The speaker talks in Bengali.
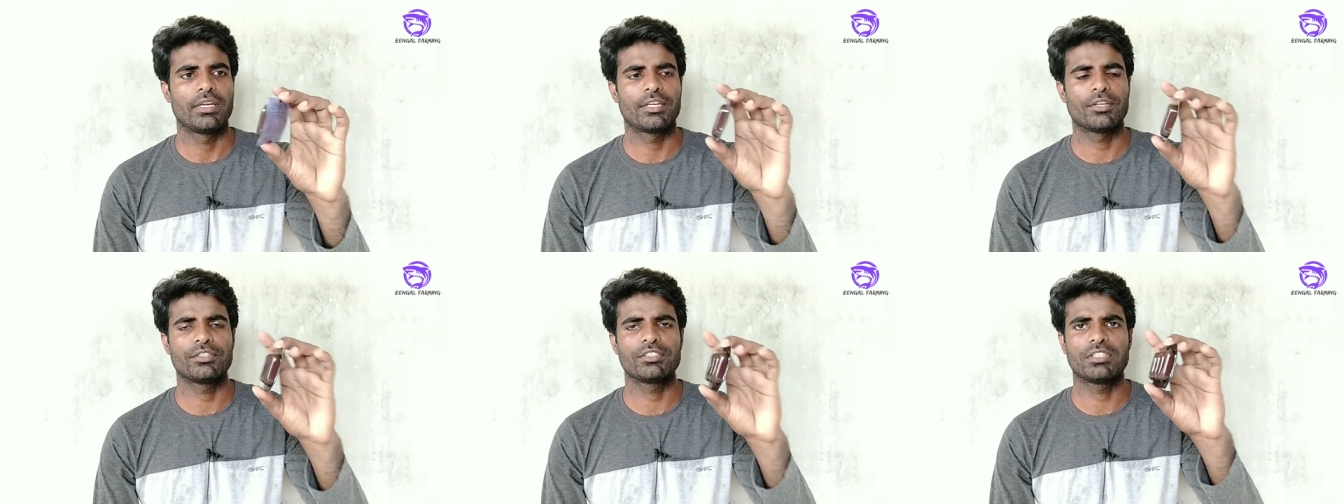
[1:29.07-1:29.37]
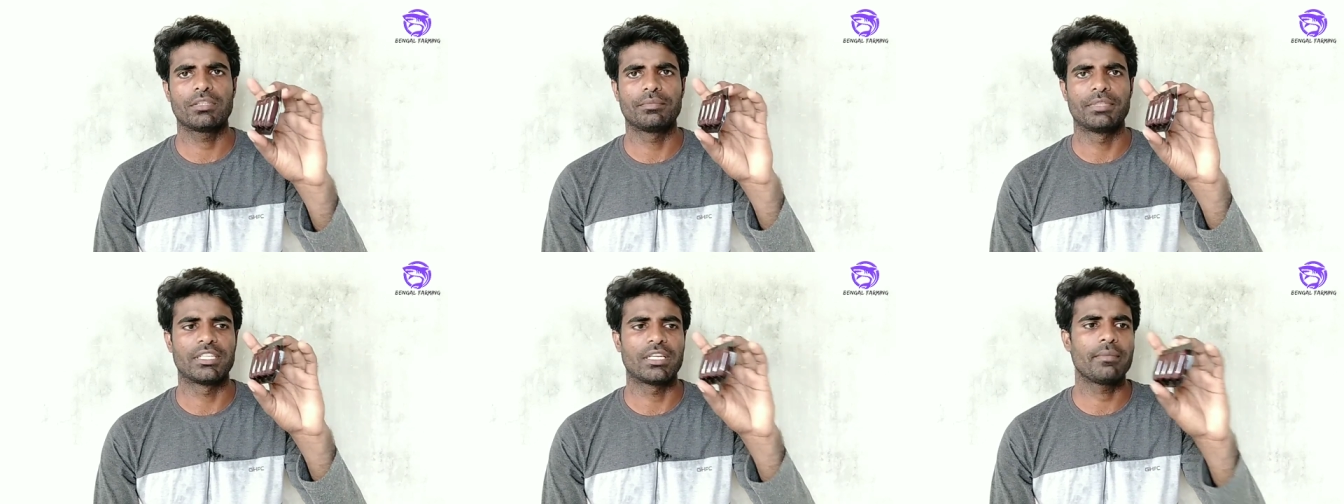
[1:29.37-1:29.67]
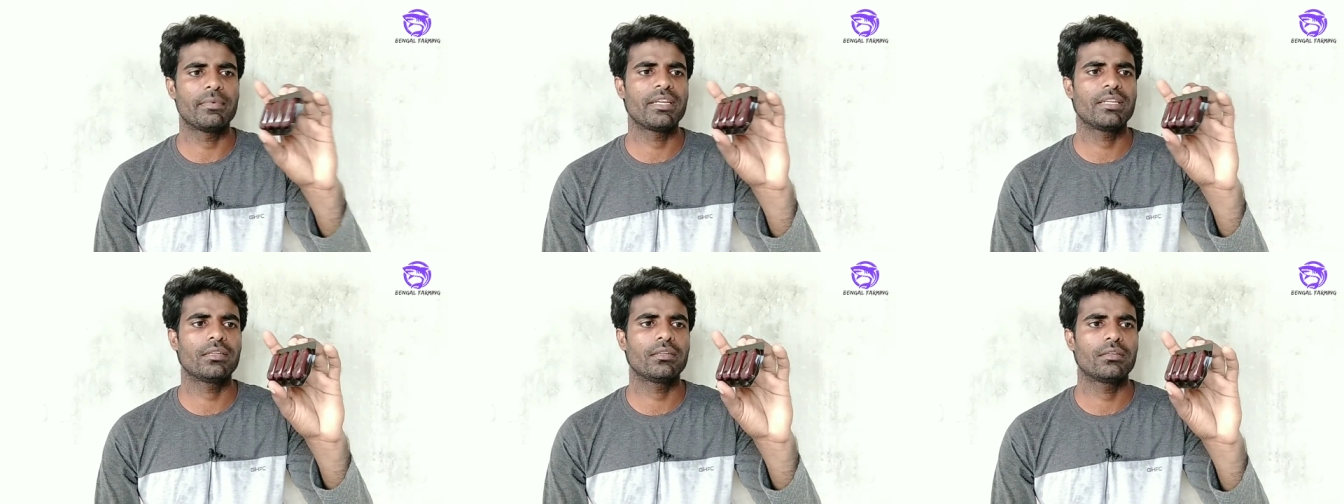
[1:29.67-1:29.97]
এটা হচ্ছে
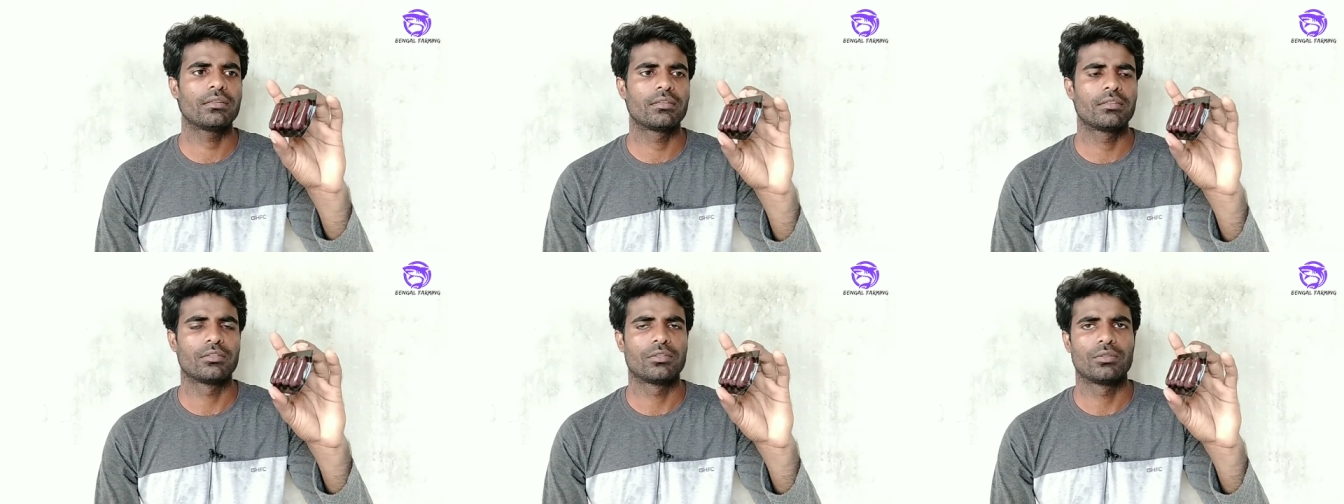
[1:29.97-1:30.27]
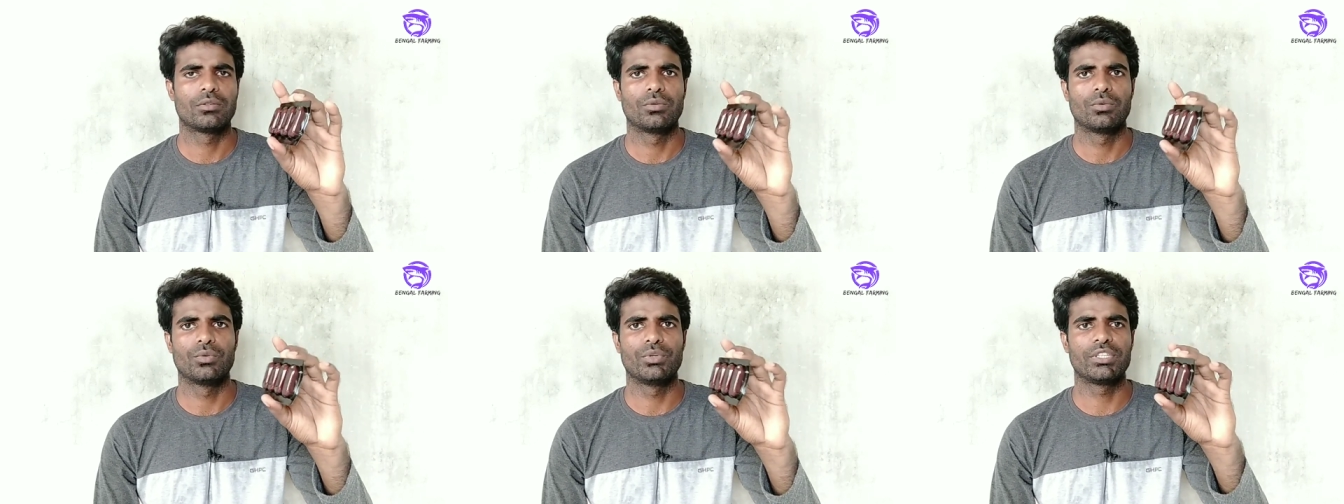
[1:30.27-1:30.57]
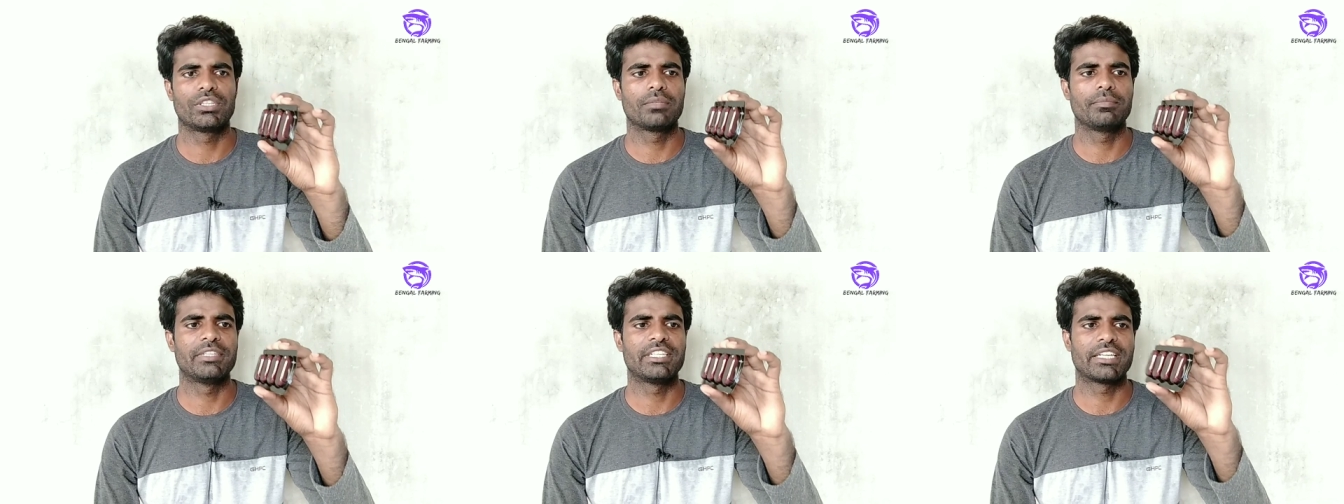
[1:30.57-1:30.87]
ভিটামিন
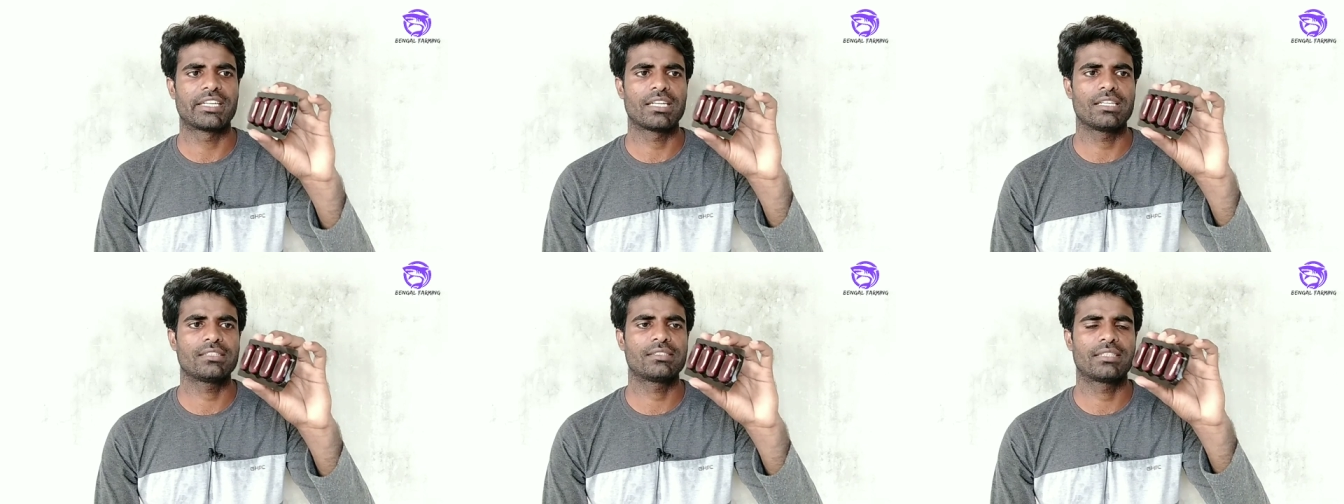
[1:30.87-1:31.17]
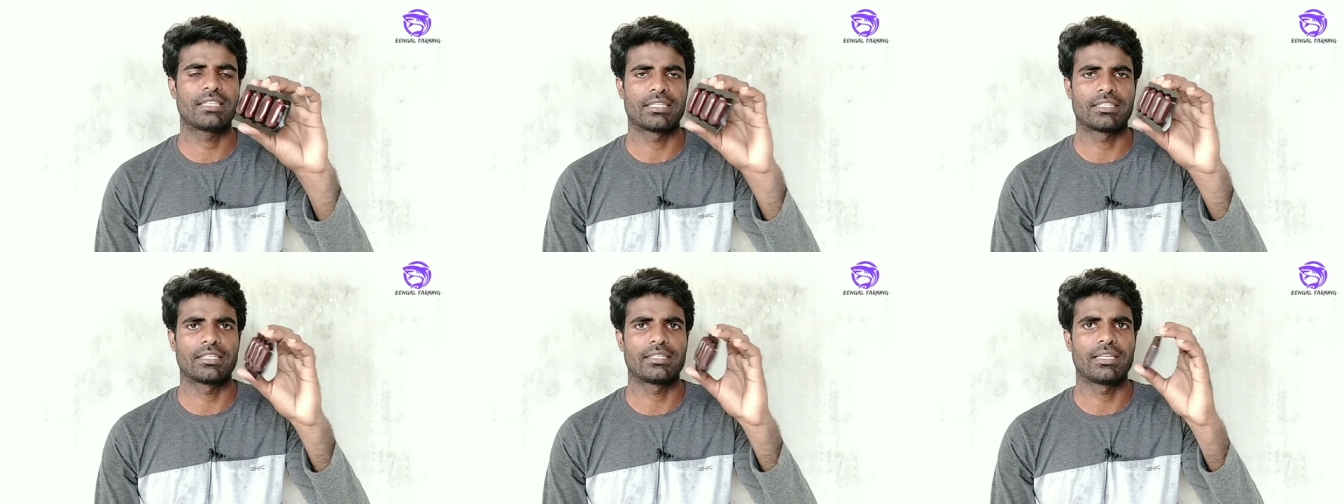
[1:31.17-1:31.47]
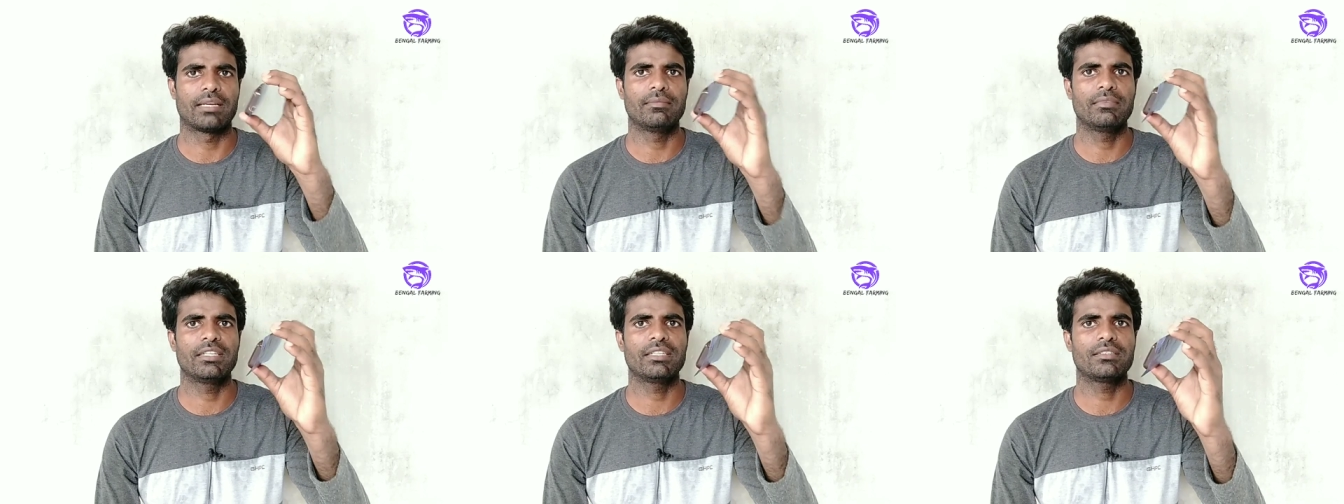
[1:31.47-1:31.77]
উইথ মিনারেলস একটা
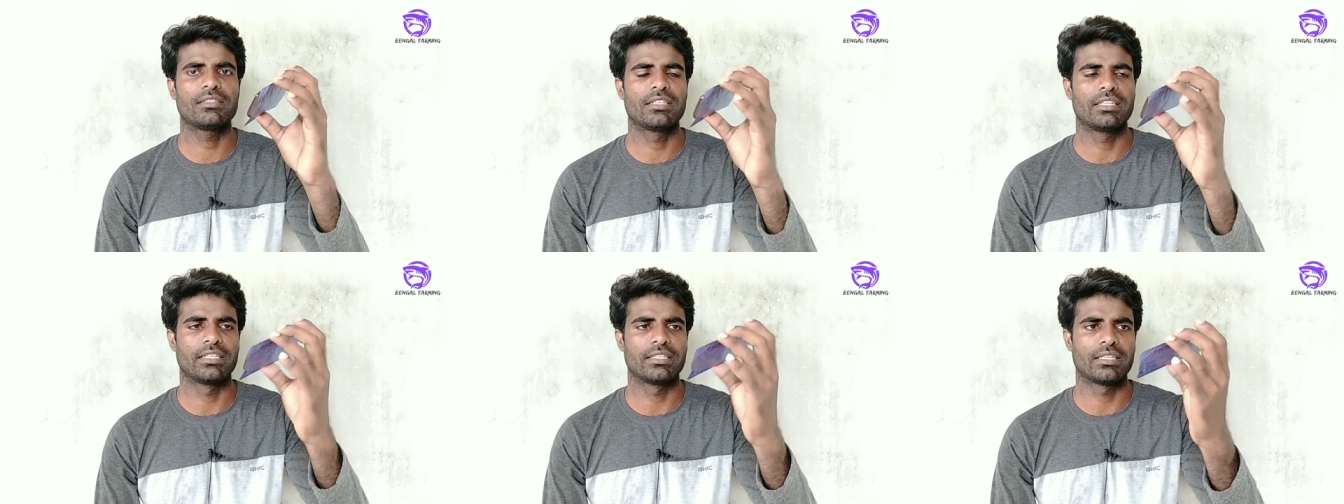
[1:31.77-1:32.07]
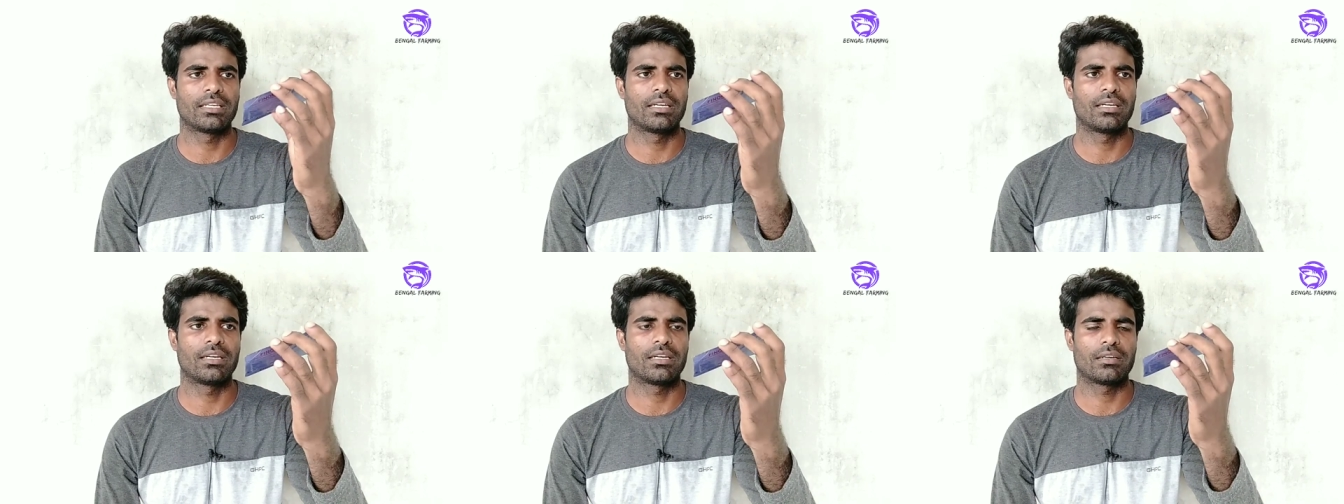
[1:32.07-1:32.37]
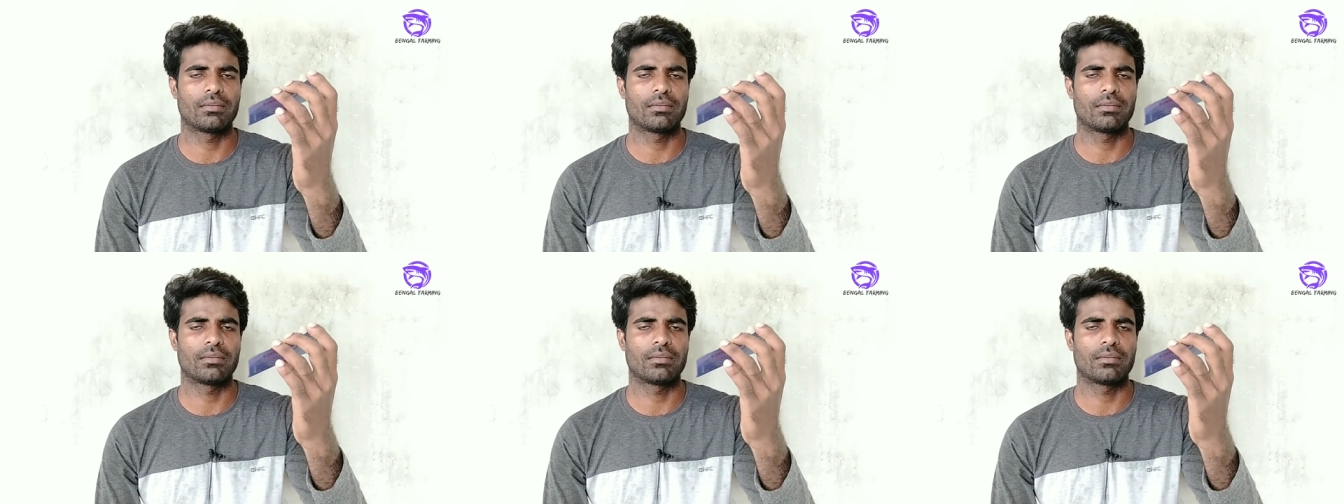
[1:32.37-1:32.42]
ট্যাবলেট এটা